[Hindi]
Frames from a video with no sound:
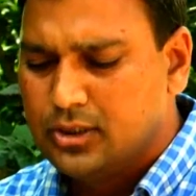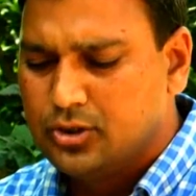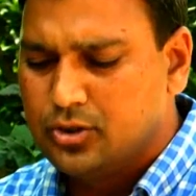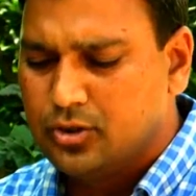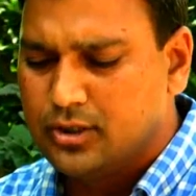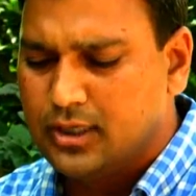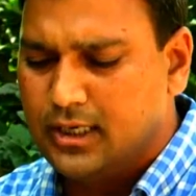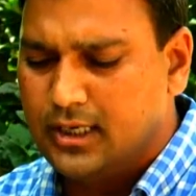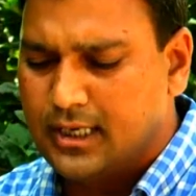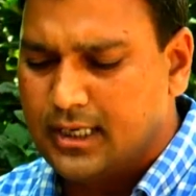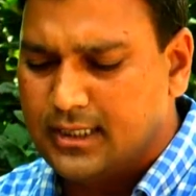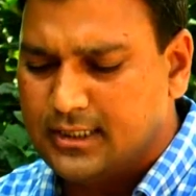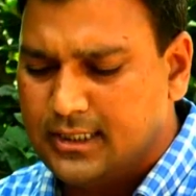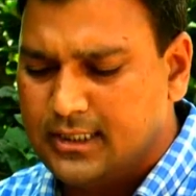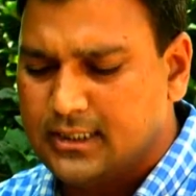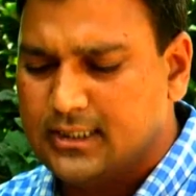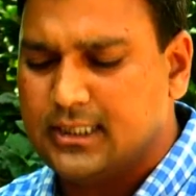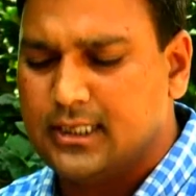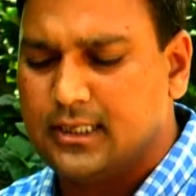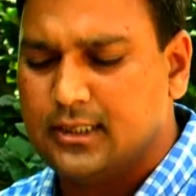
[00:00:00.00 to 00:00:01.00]
चौधरी
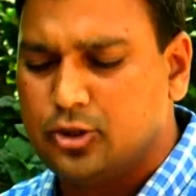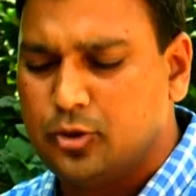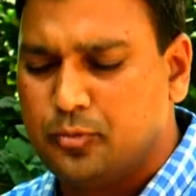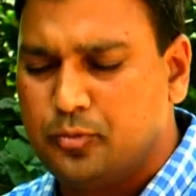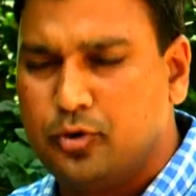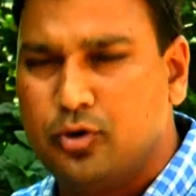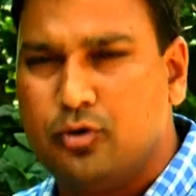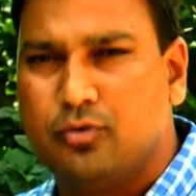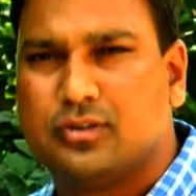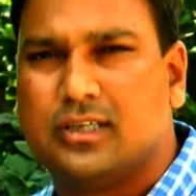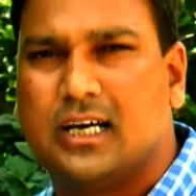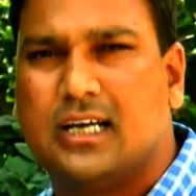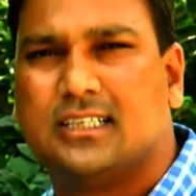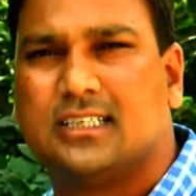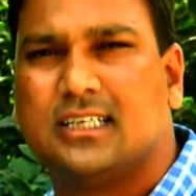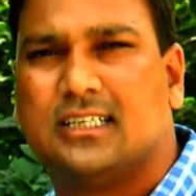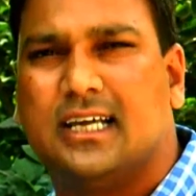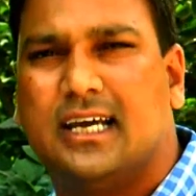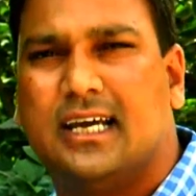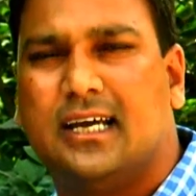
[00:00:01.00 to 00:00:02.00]
रंजीत सिंह जो पूर्व
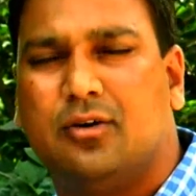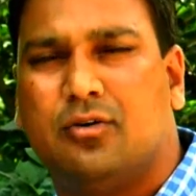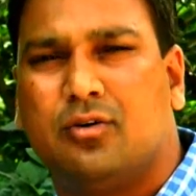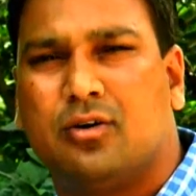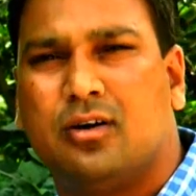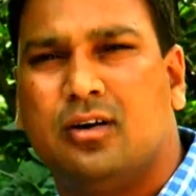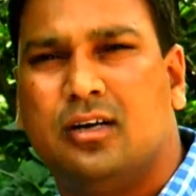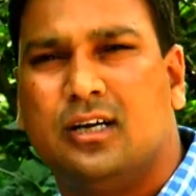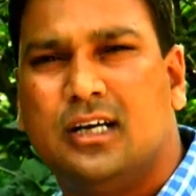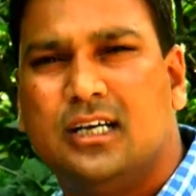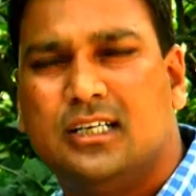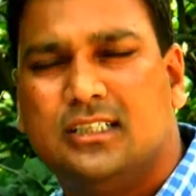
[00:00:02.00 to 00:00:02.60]
सांसद हैं और